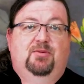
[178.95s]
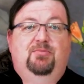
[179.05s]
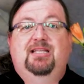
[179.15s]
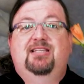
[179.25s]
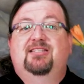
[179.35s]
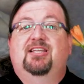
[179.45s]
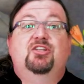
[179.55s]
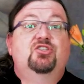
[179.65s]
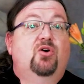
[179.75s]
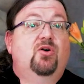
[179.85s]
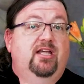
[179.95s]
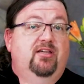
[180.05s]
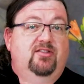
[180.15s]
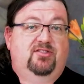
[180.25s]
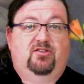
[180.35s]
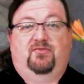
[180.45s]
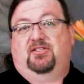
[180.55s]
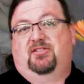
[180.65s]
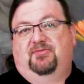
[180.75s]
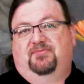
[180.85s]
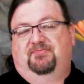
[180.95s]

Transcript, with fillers: Please enjoy the service.